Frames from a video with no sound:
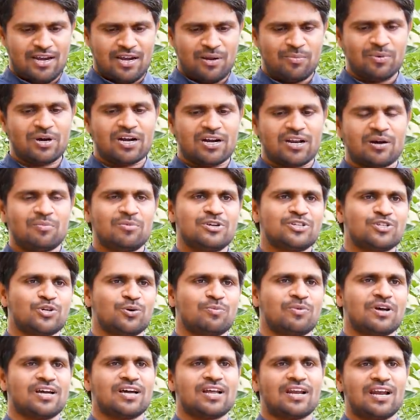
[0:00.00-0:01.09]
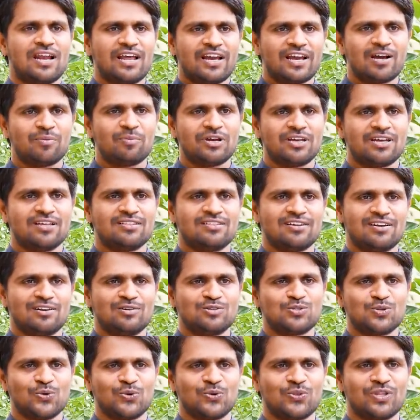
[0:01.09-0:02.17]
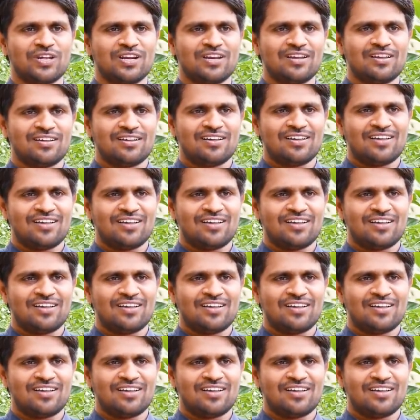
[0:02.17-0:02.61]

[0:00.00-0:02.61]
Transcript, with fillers: నిమ్మగడ్డ రమేష్ కుమార్ గారి లేఖపై అయితే నడుస్తూ ఉందని